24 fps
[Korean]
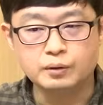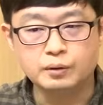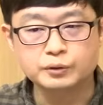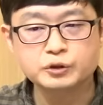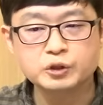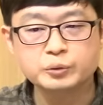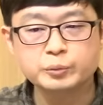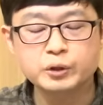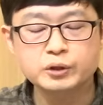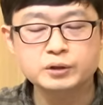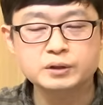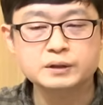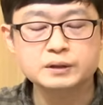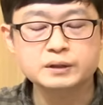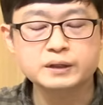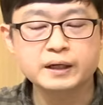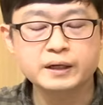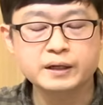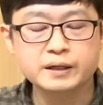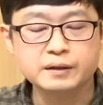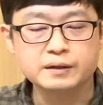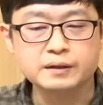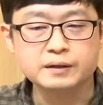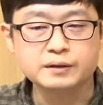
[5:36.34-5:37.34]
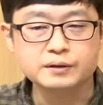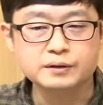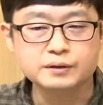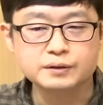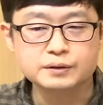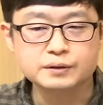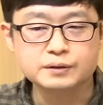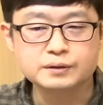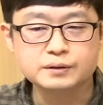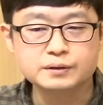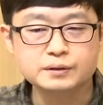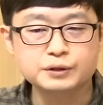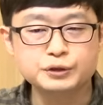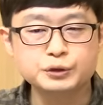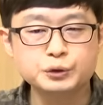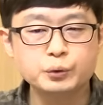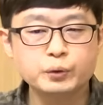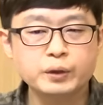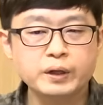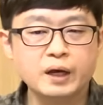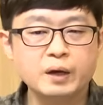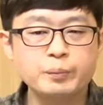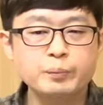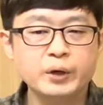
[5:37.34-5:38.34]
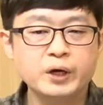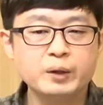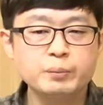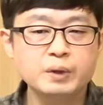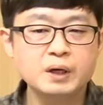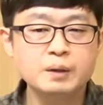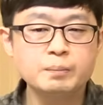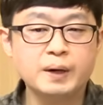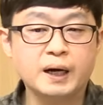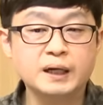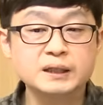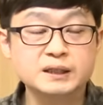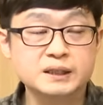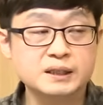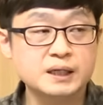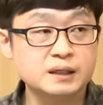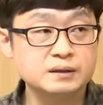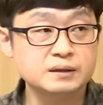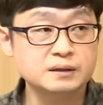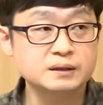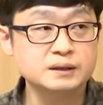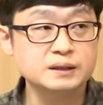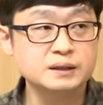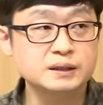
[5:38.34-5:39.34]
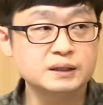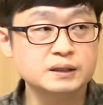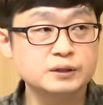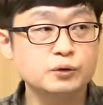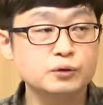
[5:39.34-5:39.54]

어쩌면 그게 그 기존의 에프엠엠 방식이라든지